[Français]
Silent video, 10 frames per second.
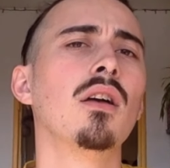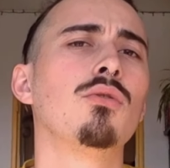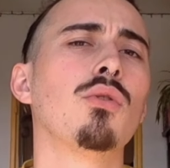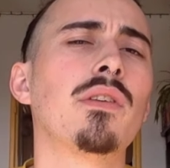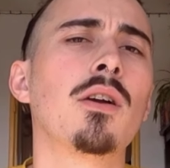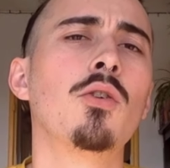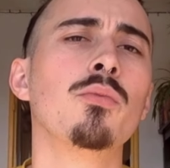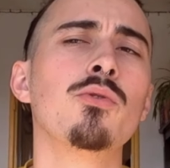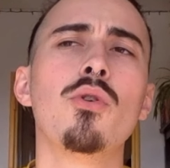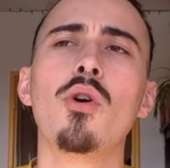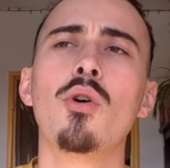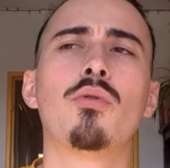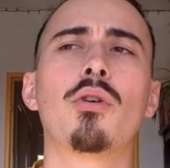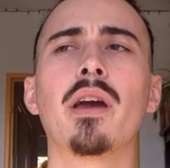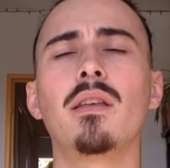sur sa commu
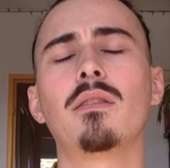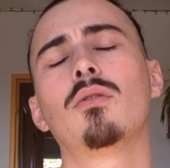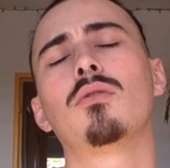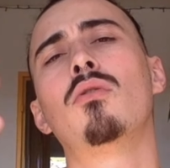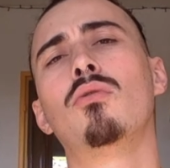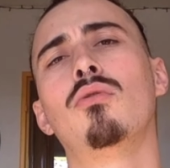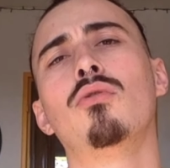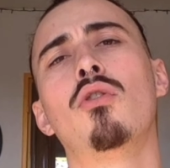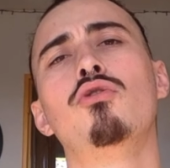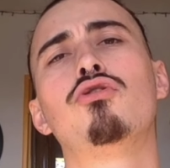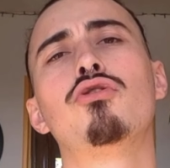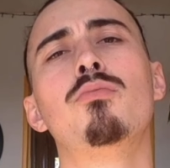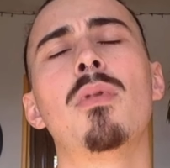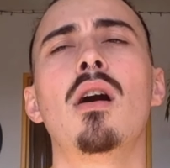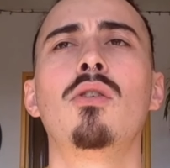pour qu'elle reste dans le, dans le
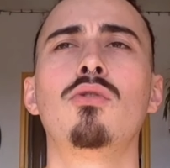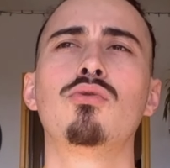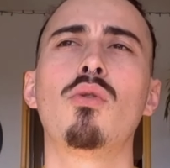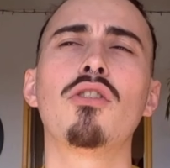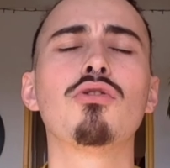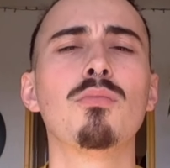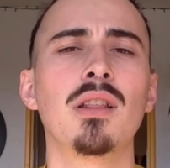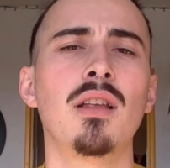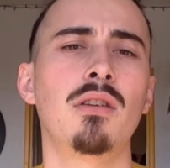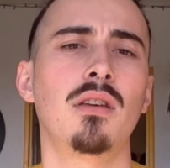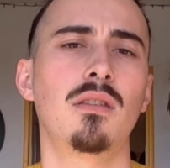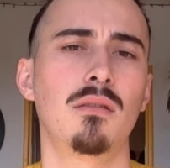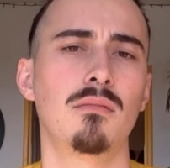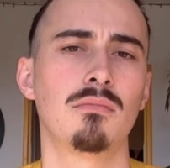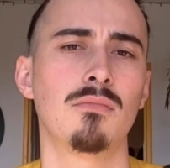chemin, le droit chemin de la
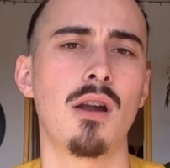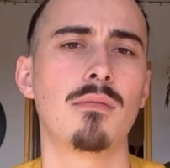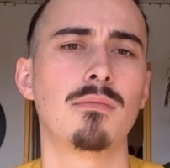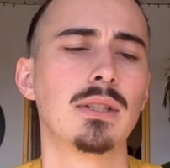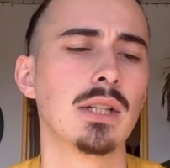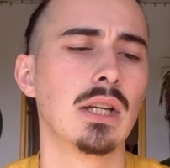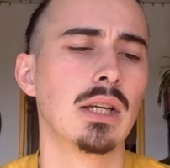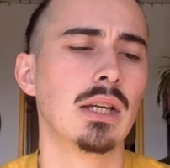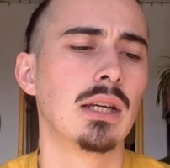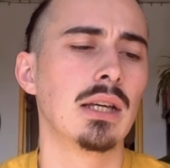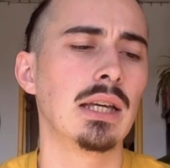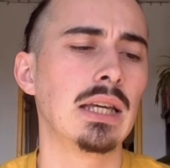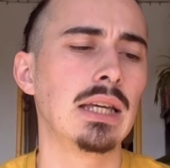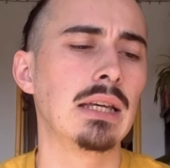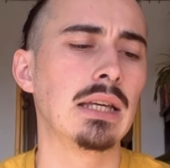vérité. Voilà.
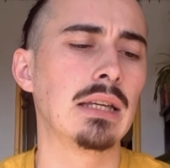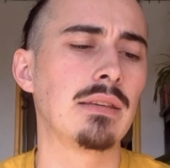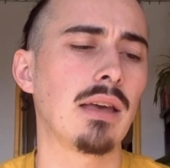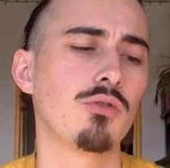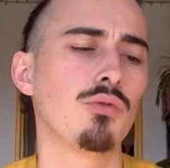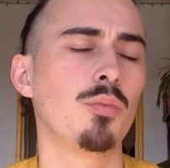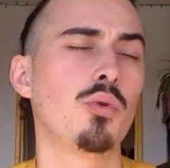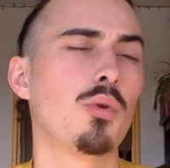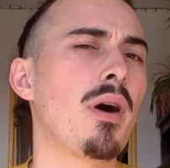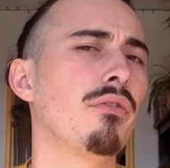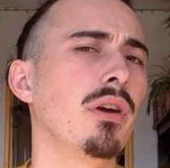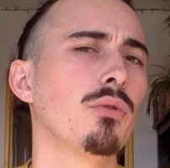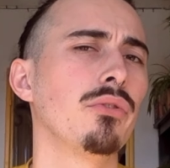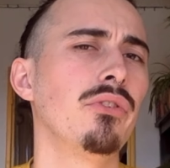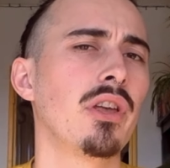Et très souvent, pour parfaire
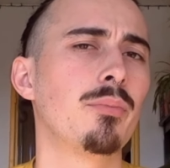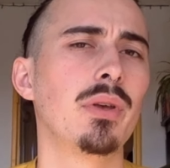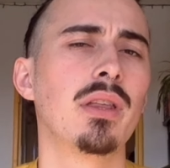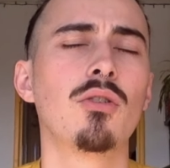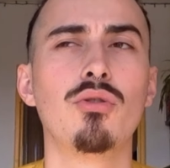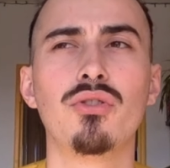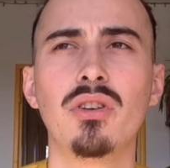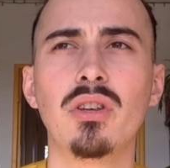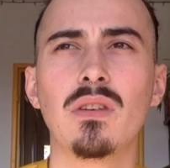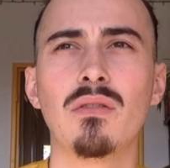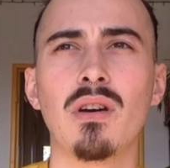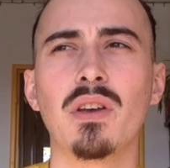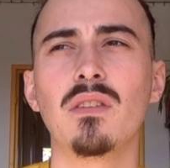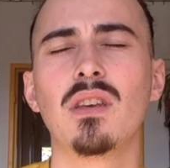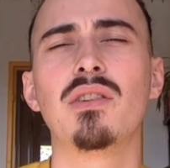aussi cette pédagogie, ce qu'il va
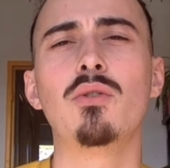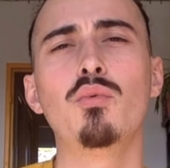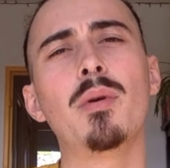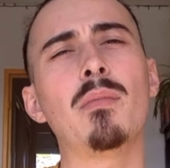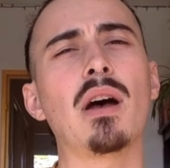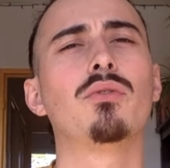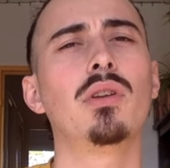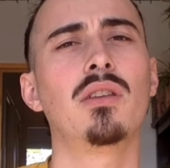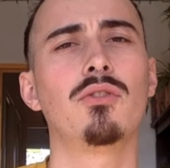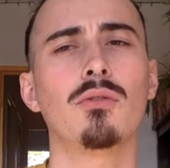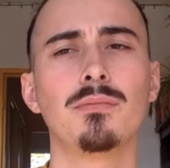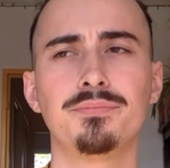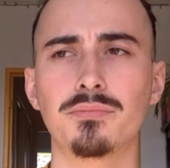faire, c'est qu'il va lui-même harceler des gens.